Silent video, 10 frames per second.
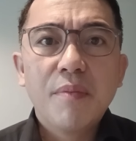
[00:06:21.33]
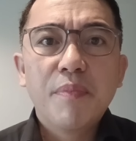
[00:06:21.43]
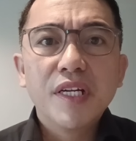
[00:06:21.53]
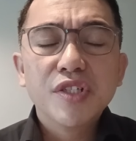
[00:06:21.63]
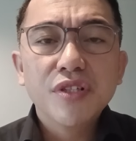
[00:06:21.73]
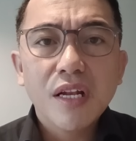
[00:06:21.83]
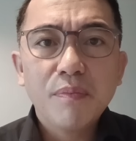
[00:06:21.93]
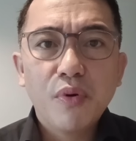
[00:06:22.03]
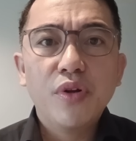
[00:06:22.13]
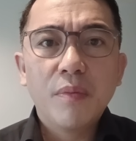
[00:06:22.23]
Personal
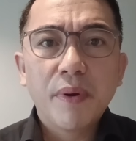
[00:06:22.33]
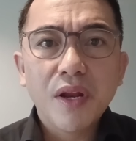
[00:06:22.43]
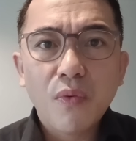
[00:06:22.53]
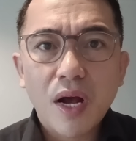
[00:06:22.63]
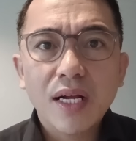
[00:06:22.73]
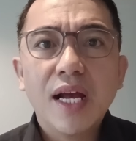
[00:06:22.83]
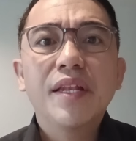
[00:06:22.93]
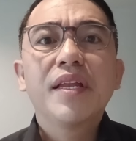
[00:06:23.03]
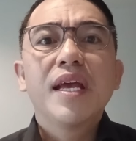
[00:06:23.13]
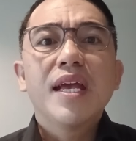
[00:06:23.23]
po na panawagan
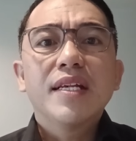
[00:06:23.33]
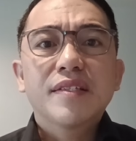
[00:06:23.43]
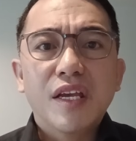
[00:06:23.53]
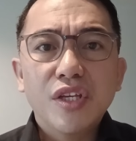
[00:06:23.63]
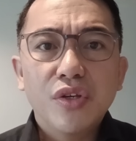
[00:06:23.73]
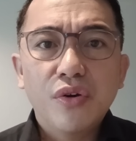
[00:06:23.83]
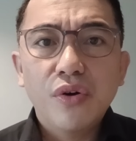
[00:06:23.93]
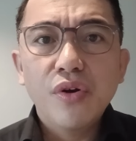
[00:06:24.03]
sa inyo